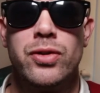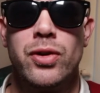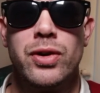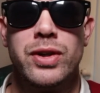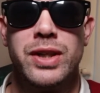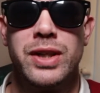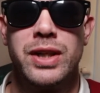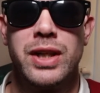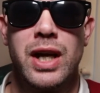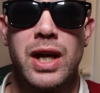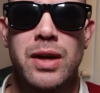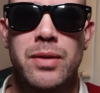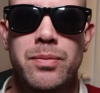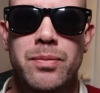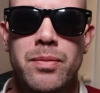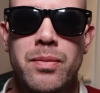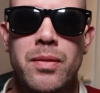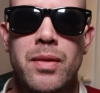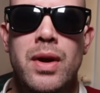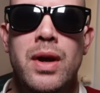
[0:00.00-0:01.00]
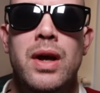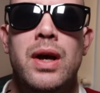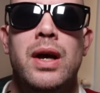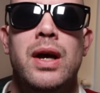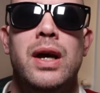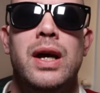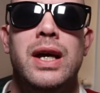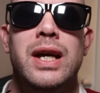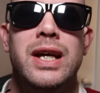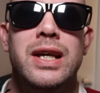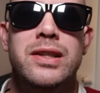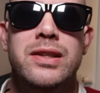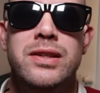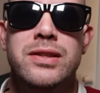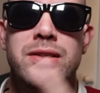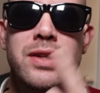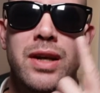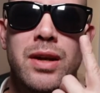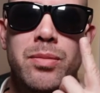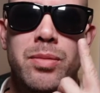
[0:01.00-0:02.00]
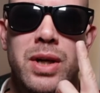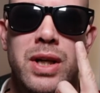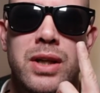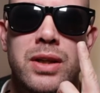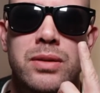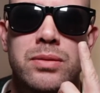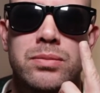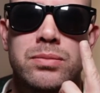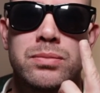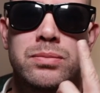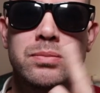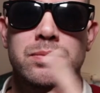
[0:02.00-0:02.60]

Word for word: heute nicht gehen. Ihr seht es an der Brille.